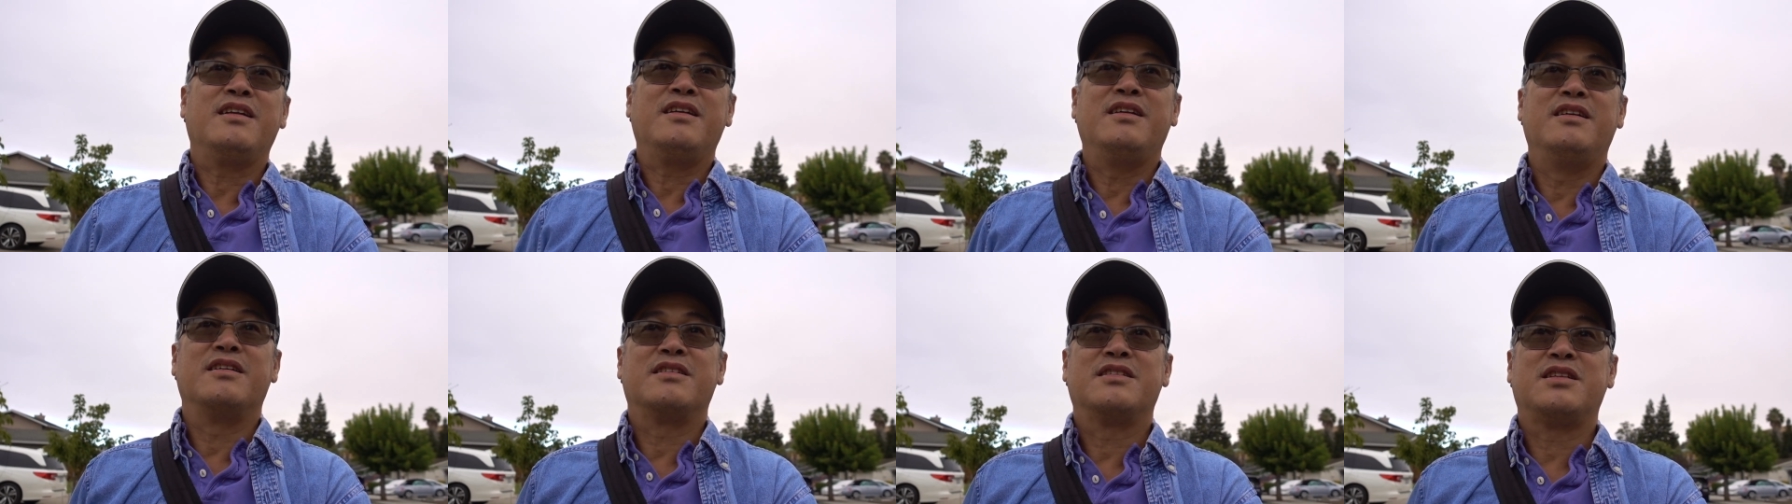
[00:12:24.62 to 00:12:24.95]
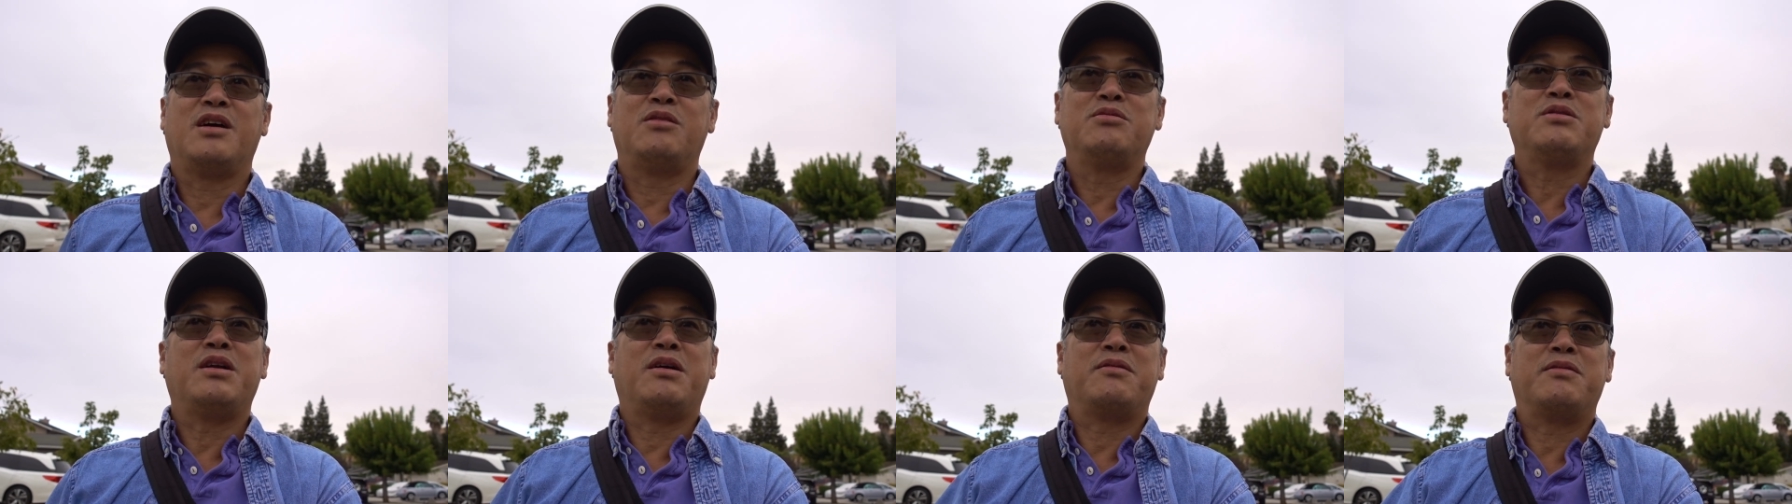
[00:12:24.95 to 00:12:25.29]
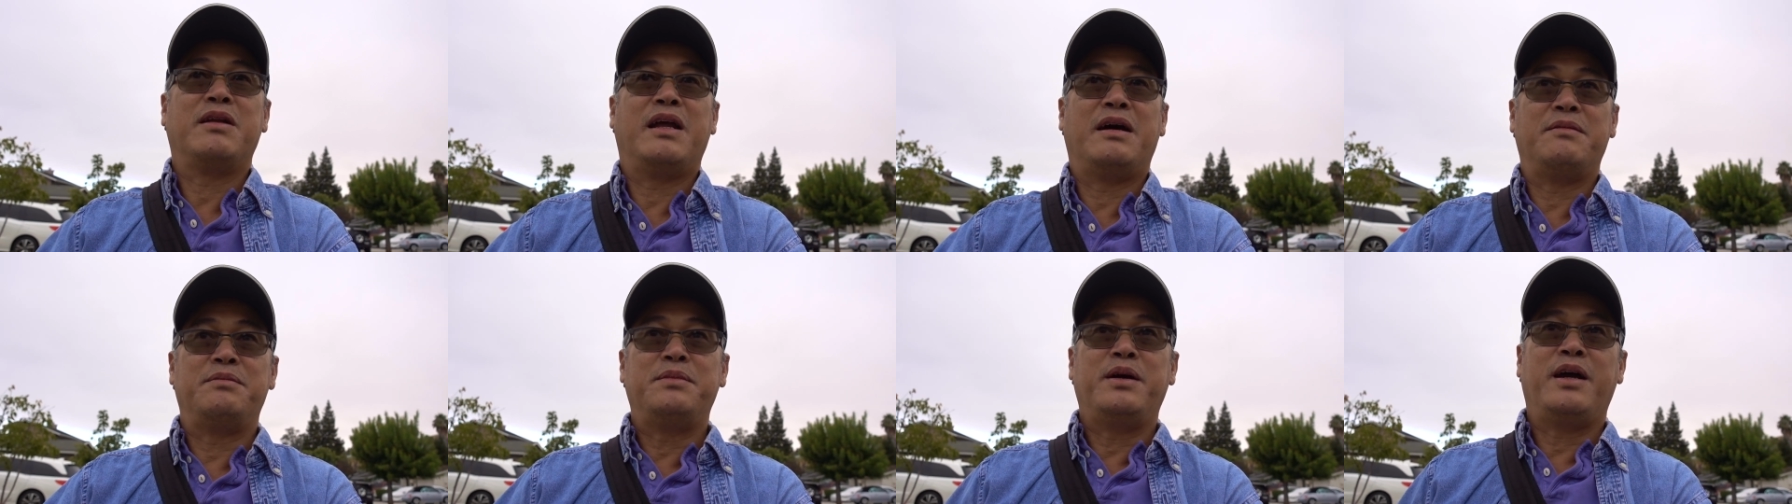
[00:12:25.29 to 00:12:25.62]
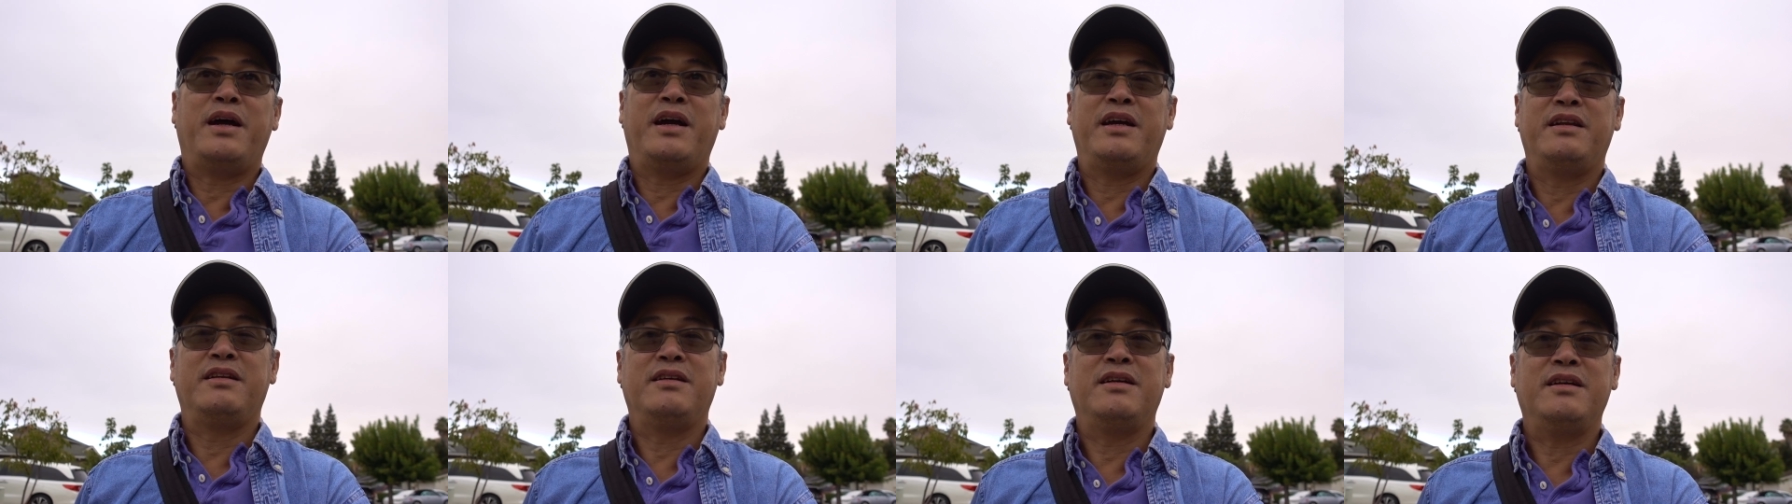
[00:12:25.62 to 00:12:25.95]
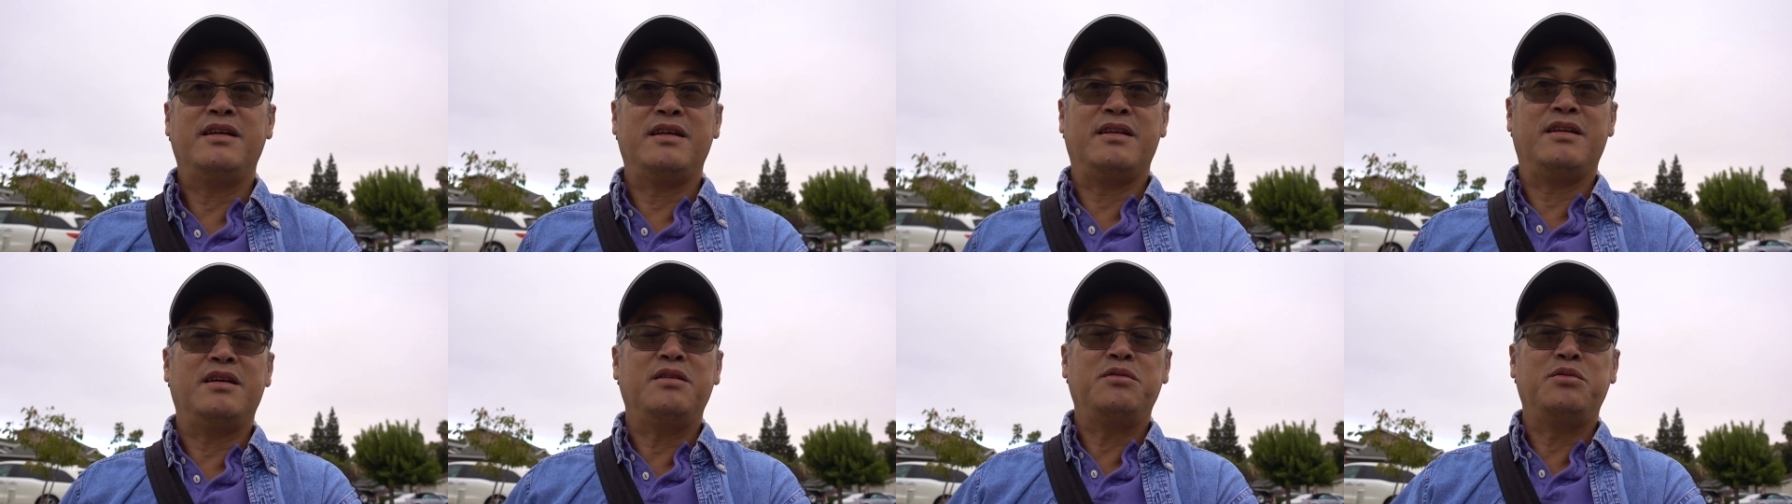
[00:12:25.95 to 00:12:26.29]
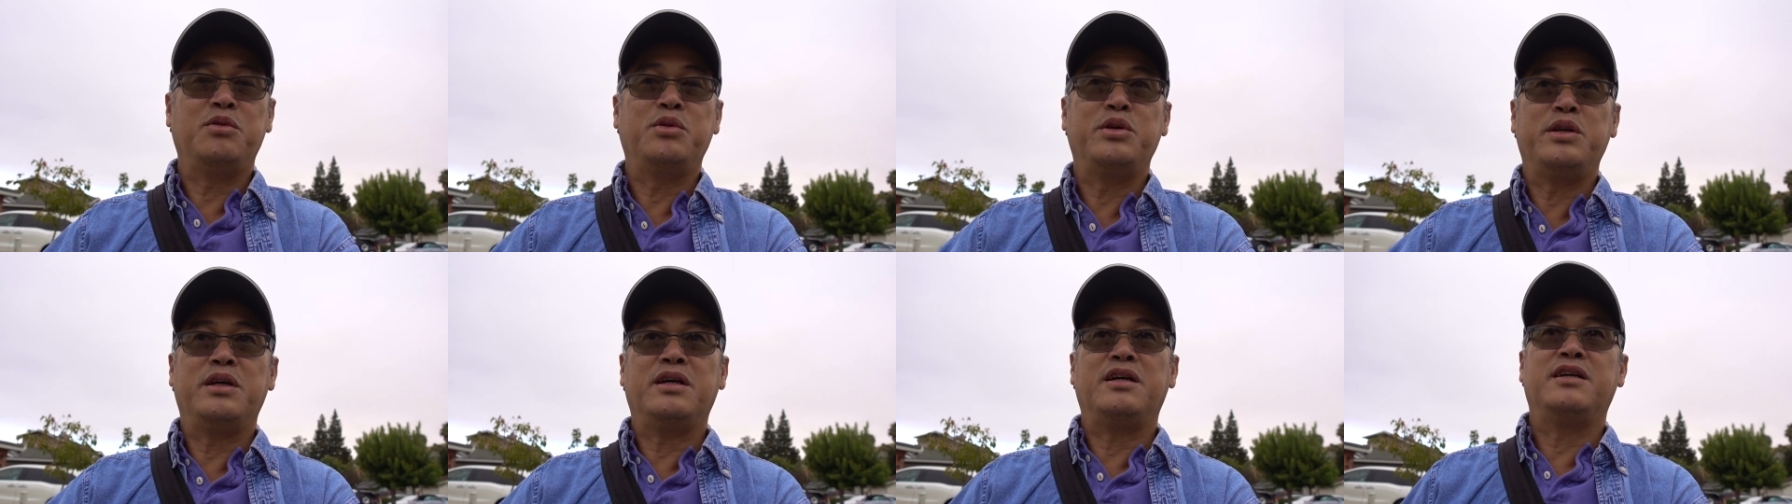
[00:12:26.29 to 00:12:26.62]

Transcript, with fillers: được sống độc lập, hai nữa thì nó vui